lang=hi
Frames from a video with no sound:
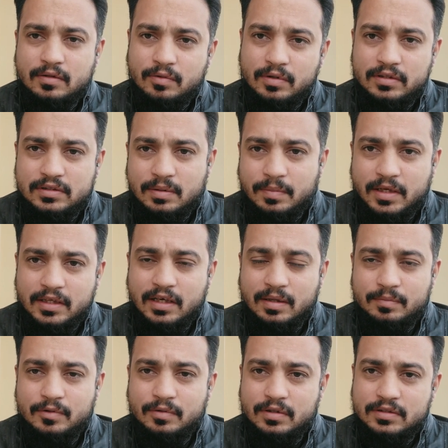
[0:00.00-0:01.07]
थोड़े से
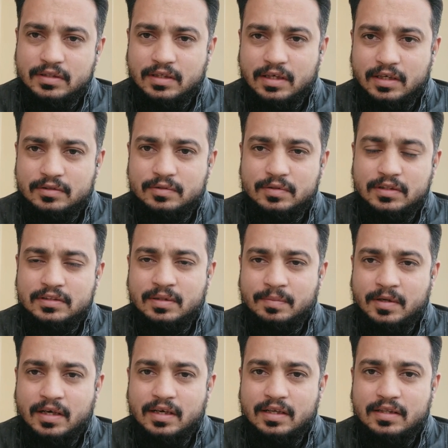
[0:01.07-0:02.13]
बादाम थोड़े से काजू ये
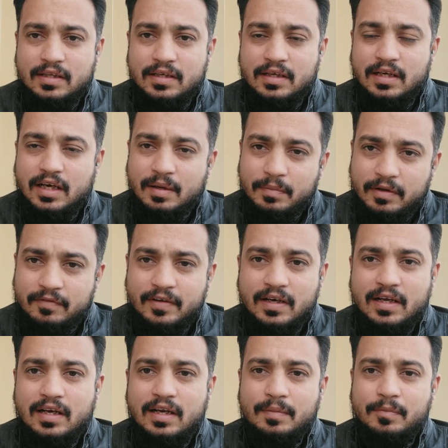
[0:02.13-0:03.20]
सब खा लेते हैं अभी
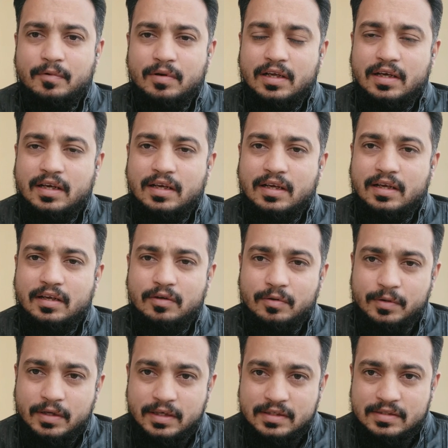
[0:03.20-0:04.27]
फ़िलहाल आपको नहीं लेना है
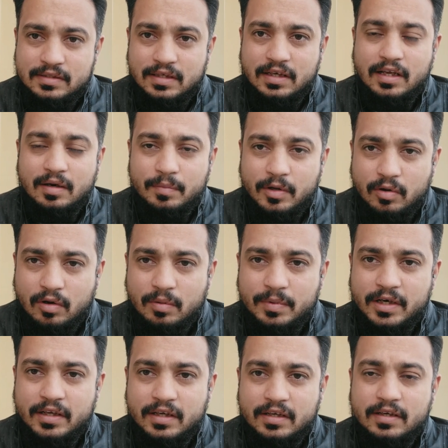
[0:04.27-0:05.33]
क्योंकि इससे गर्मी और
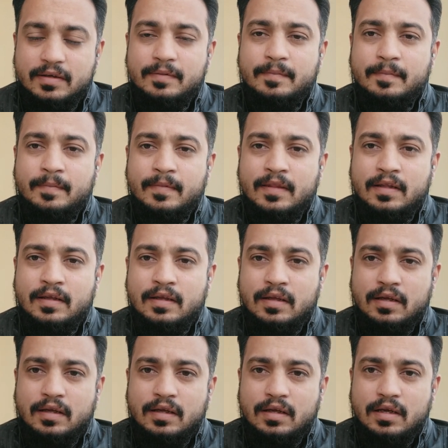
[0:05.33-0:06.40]
बढ़ेगी
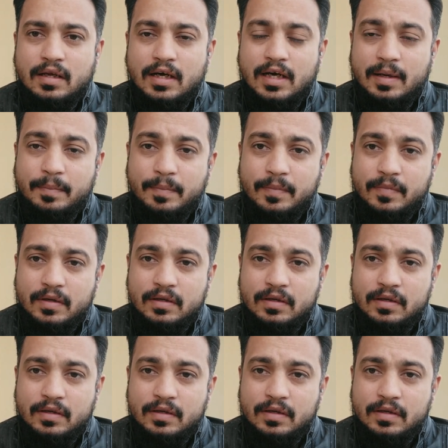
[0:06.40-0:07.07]
अब